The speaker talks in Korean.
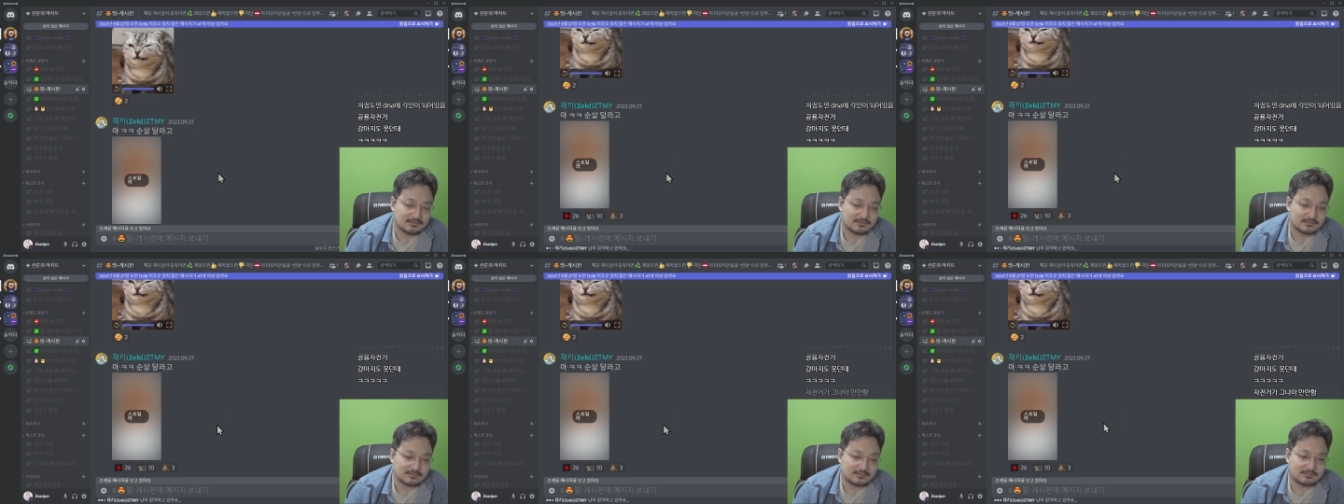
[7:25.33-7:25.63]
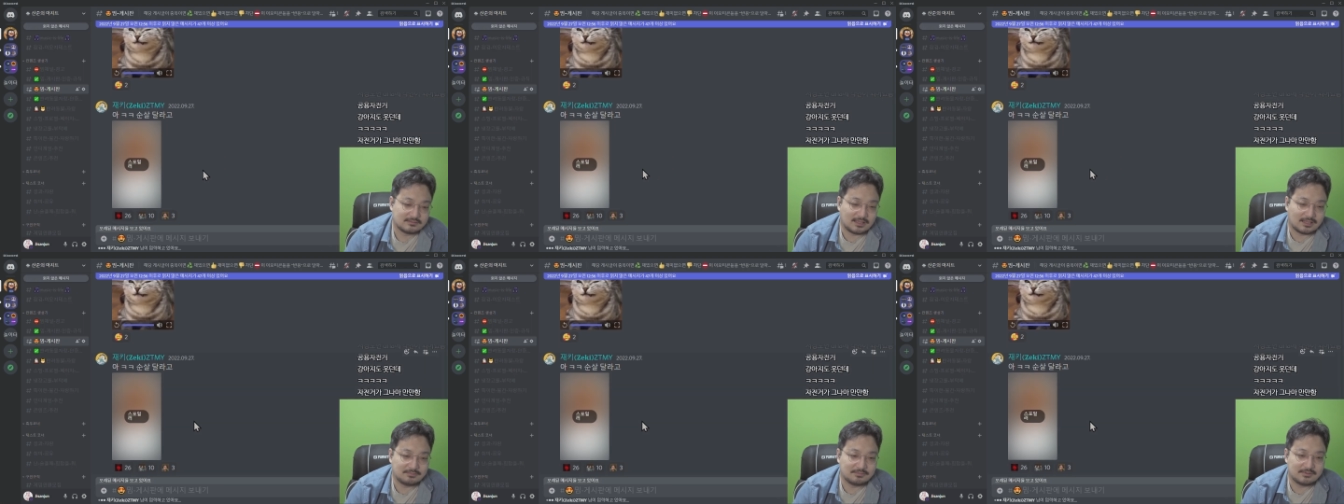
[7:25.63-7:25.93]
그
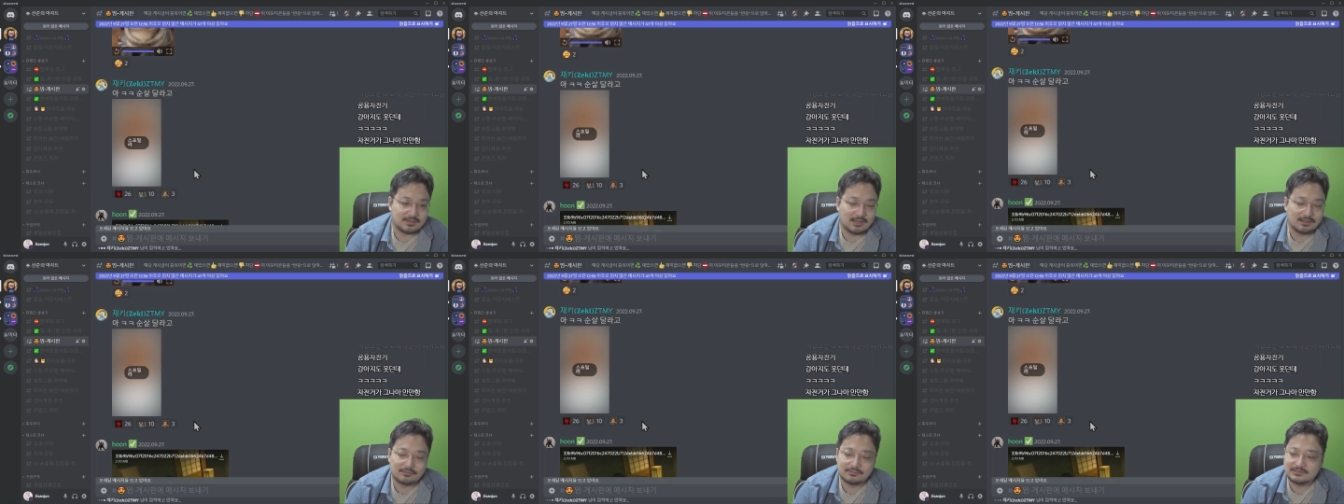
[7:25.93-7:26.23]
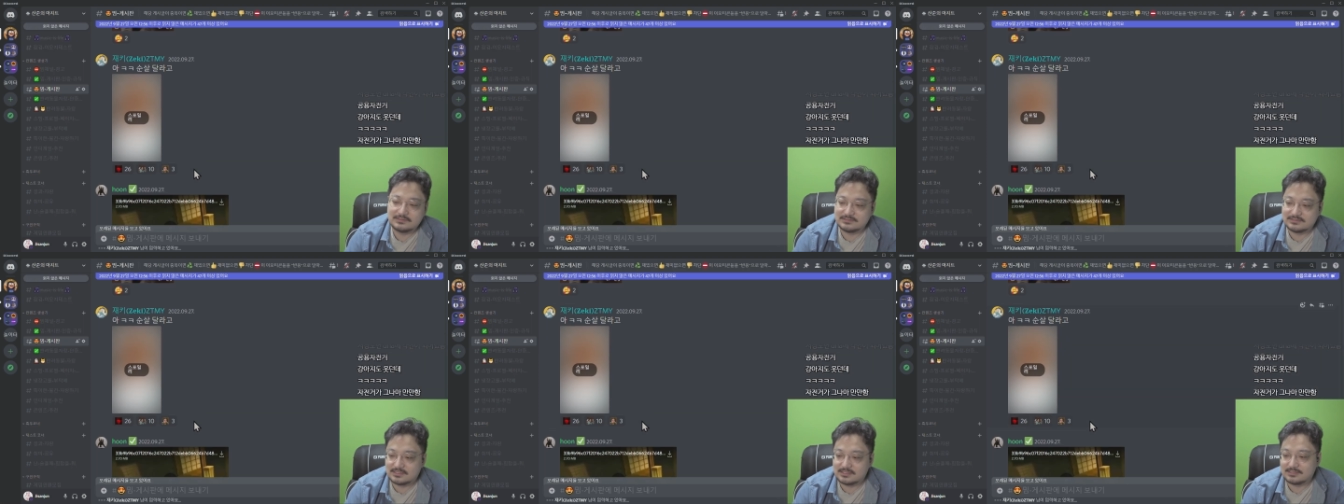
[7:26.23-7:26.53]
답을 알고
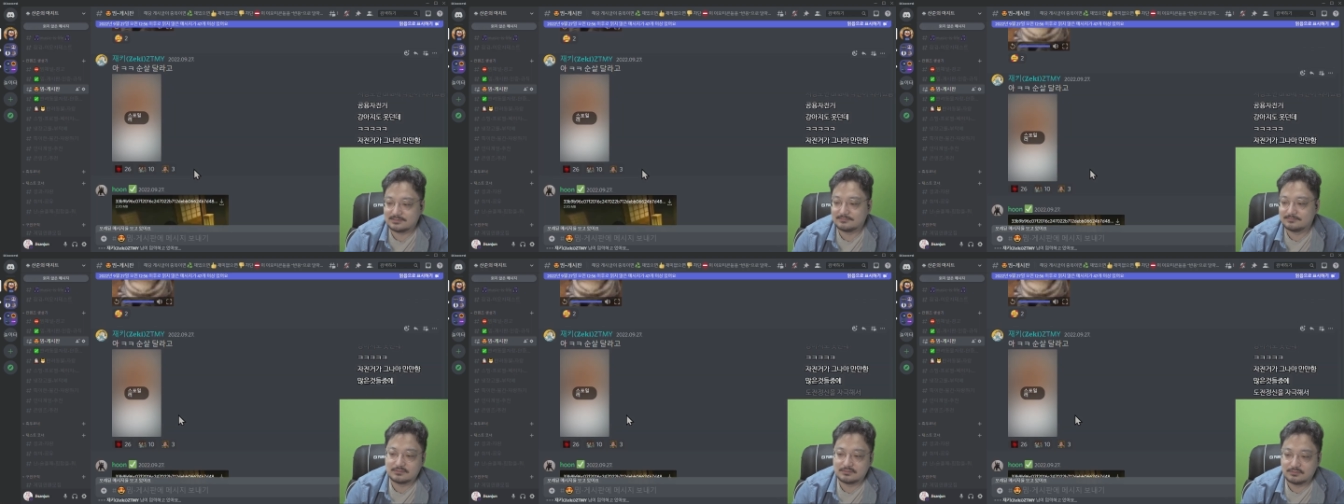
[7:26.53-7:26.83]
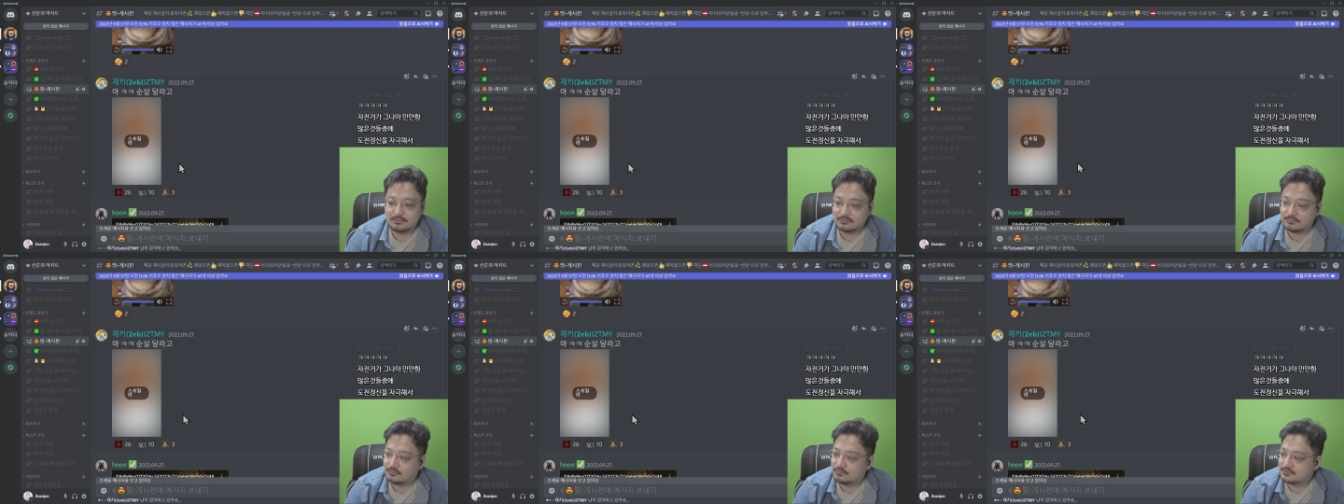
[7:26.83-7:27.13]
있는 사람
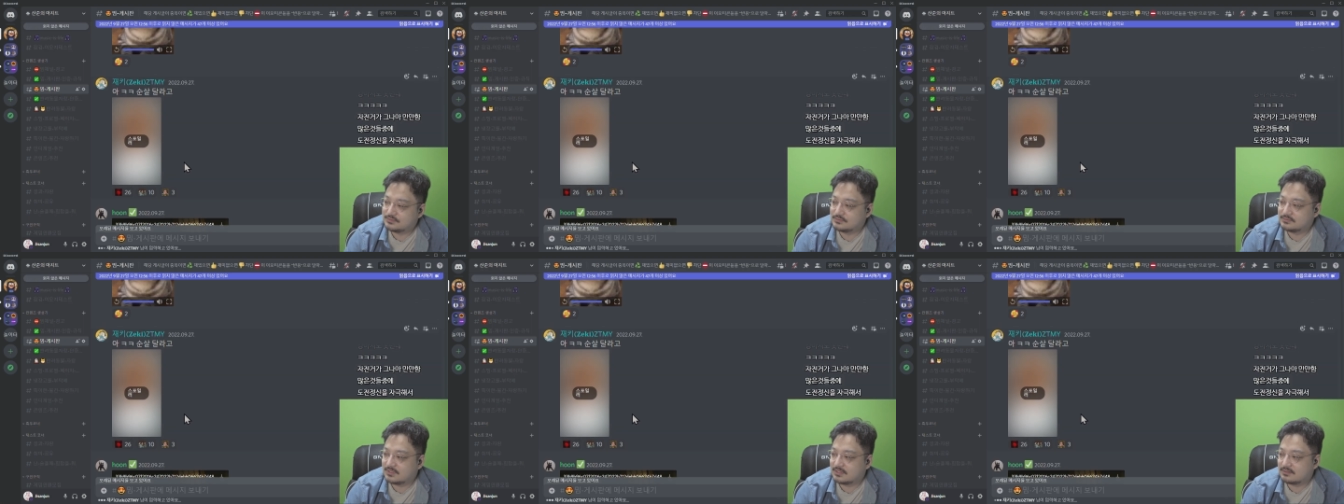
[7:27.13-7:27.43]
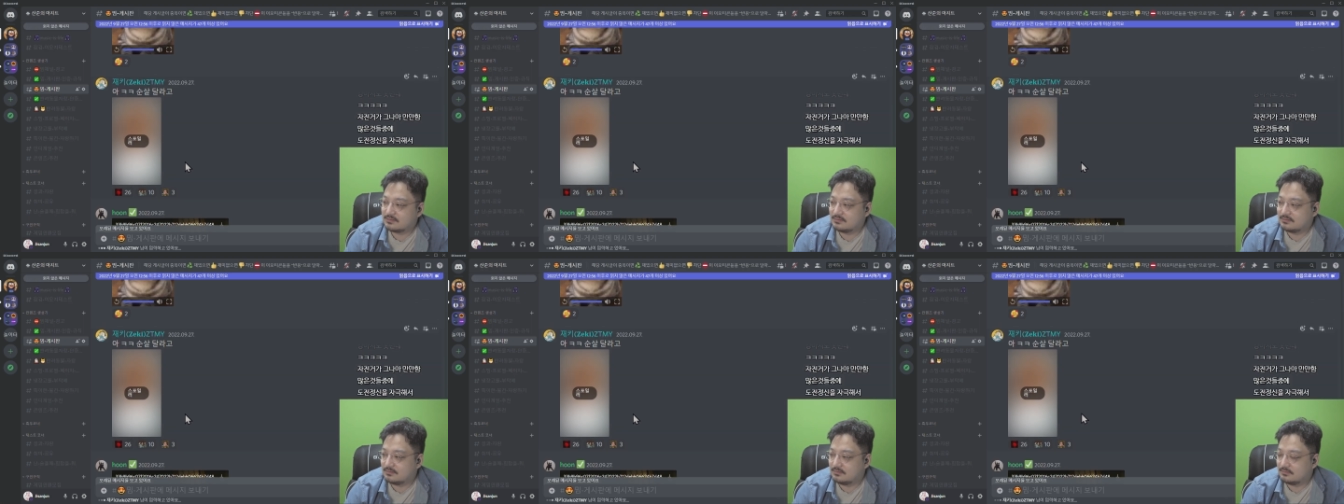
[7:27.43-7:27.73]
고정
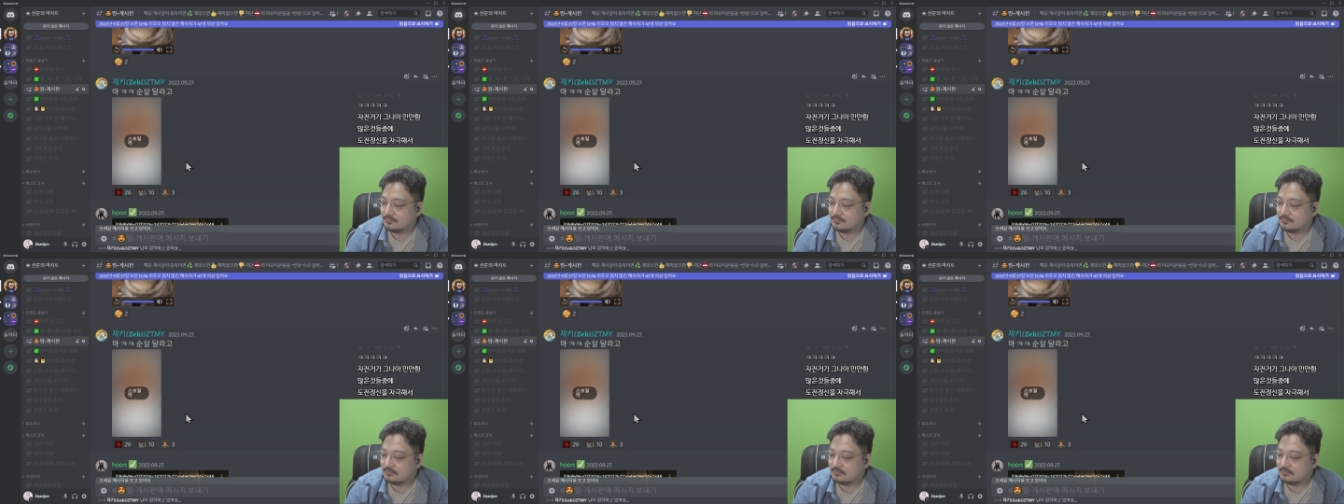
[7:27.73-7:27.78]
댓글